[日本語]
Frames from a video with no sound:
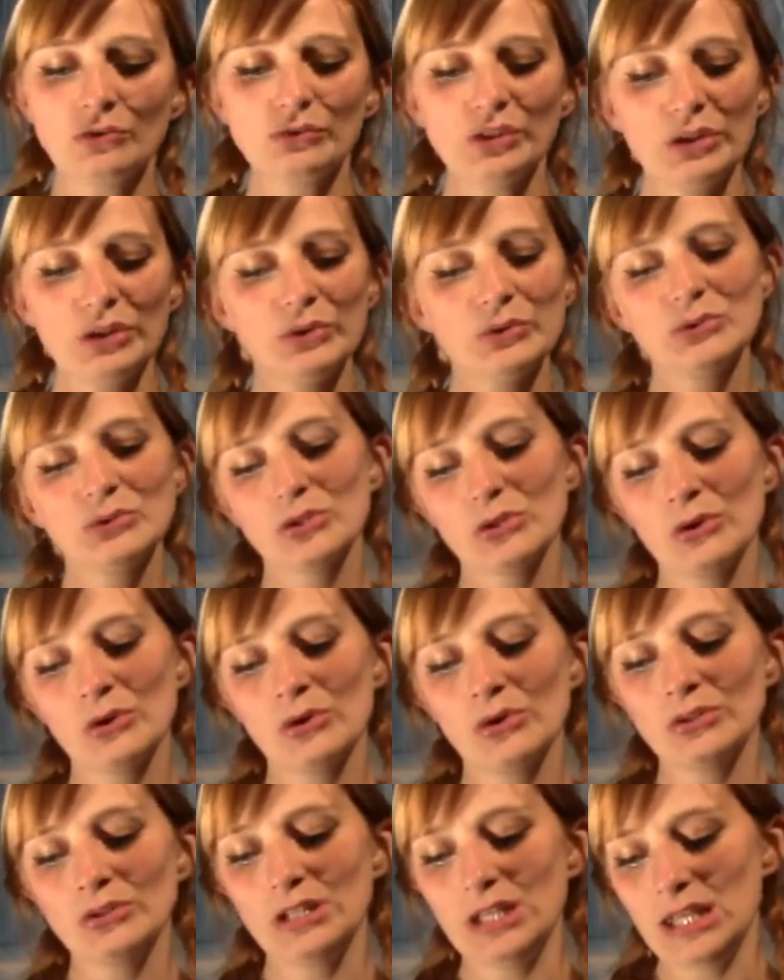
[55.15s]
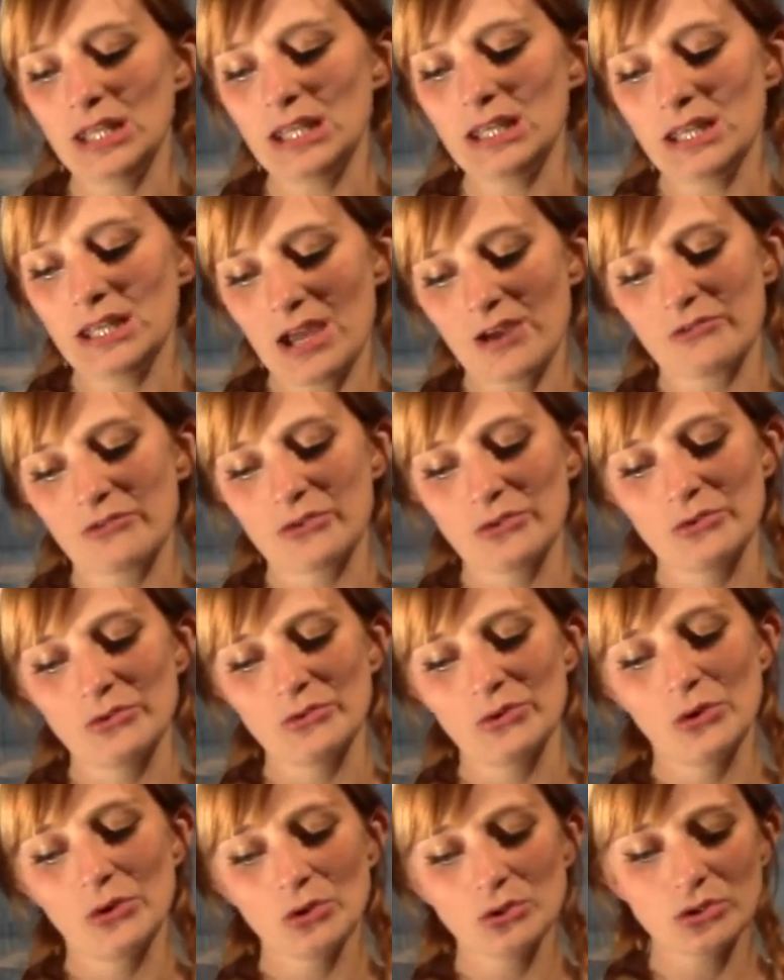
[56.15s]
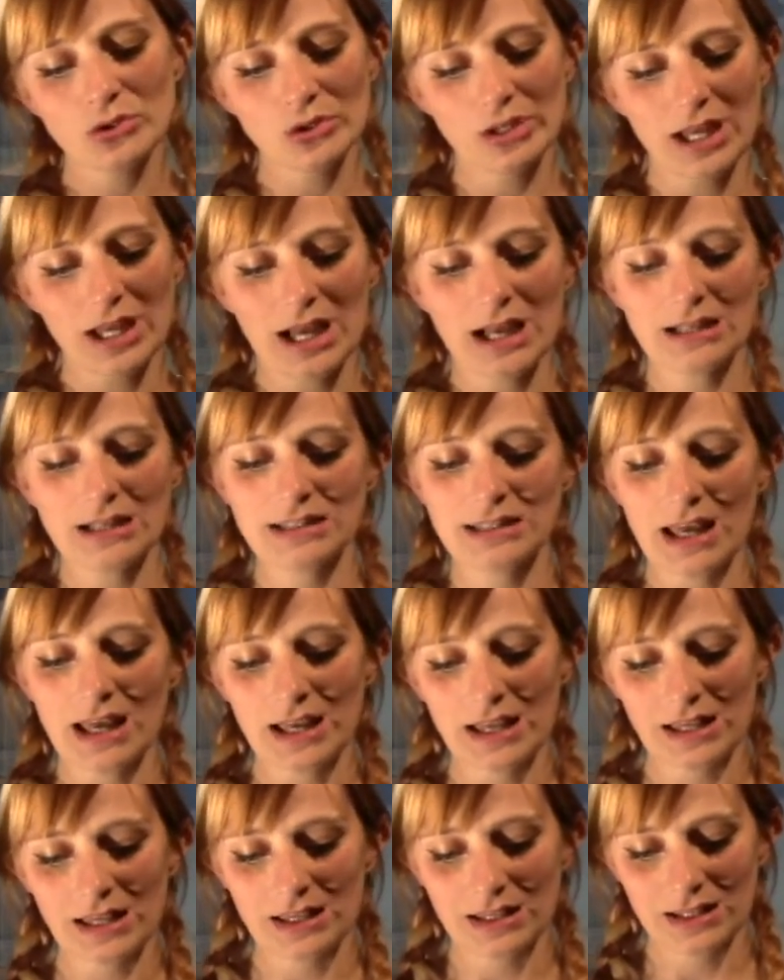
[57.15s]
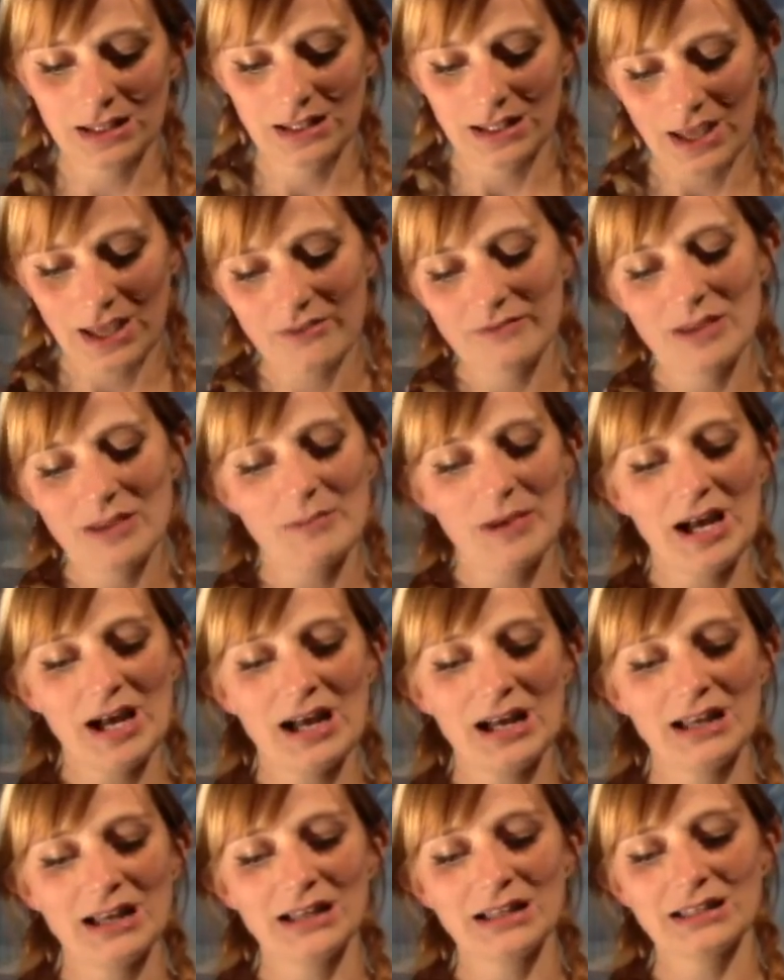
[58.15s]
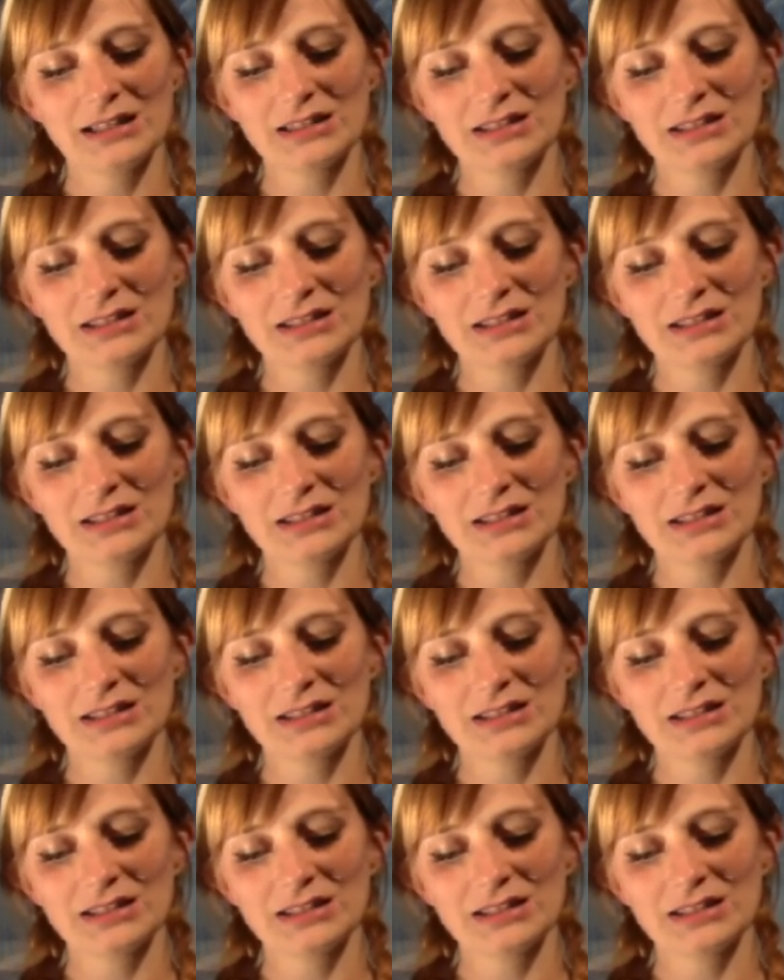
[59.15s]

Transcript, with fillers: 流暢になることができれば